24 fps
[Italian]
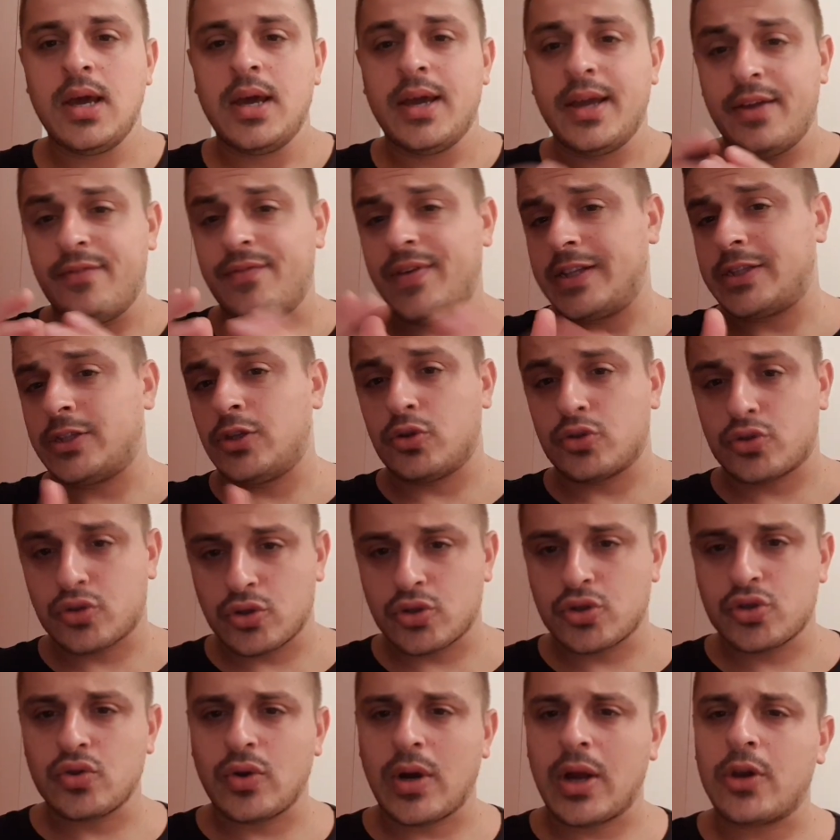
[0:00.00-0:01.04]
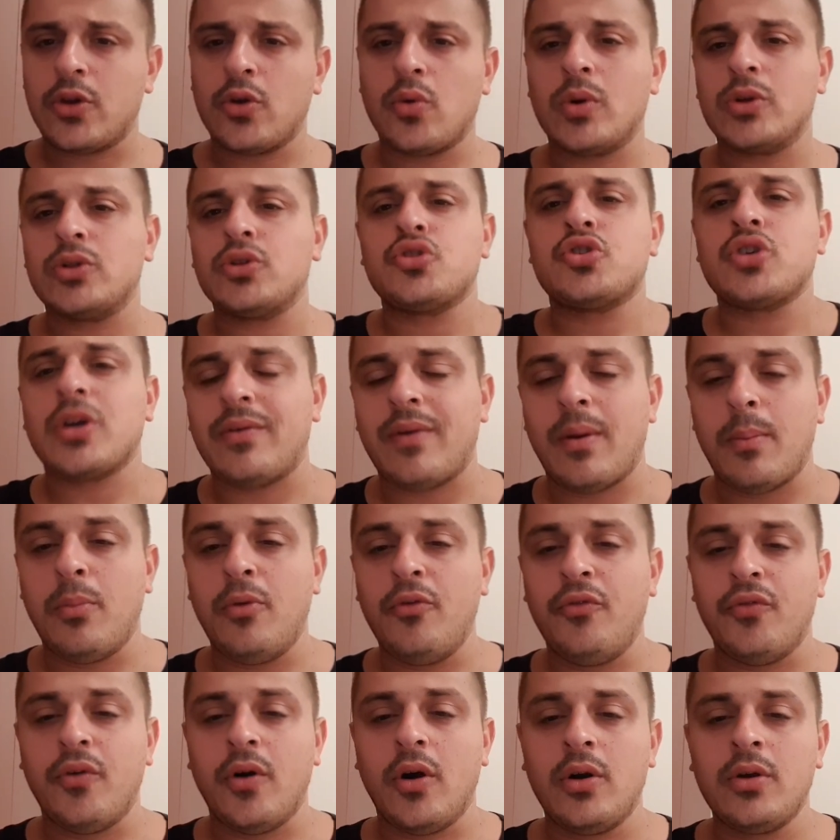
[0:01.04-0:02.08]
Infatti lo scorso anno, quando giocava
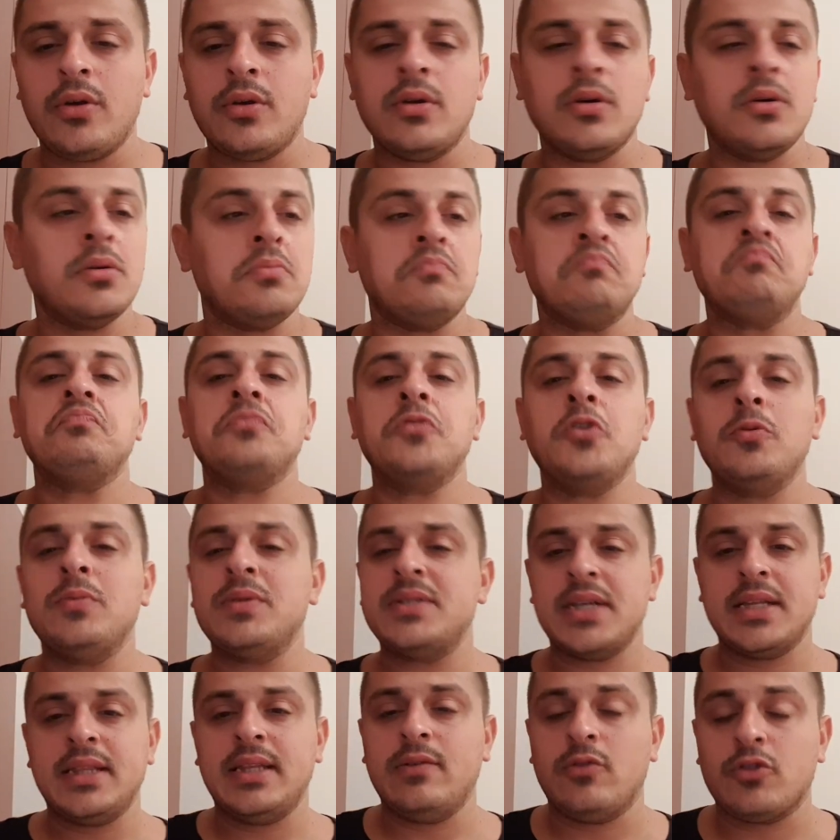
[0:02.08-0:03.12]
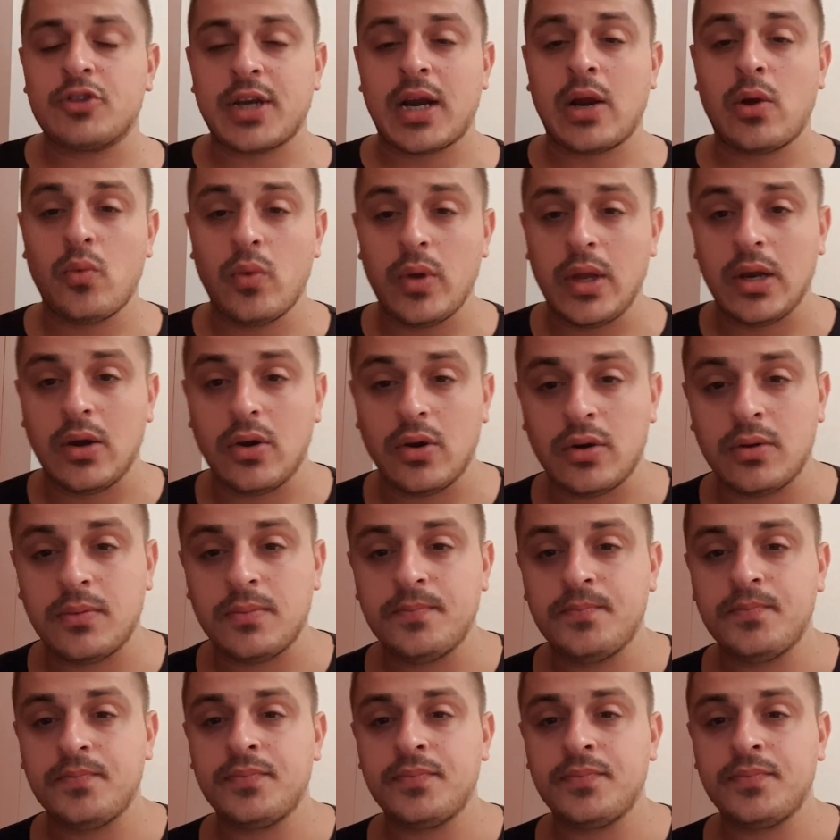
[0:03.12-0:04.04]
Buffon, io mi sentivo tranquillo.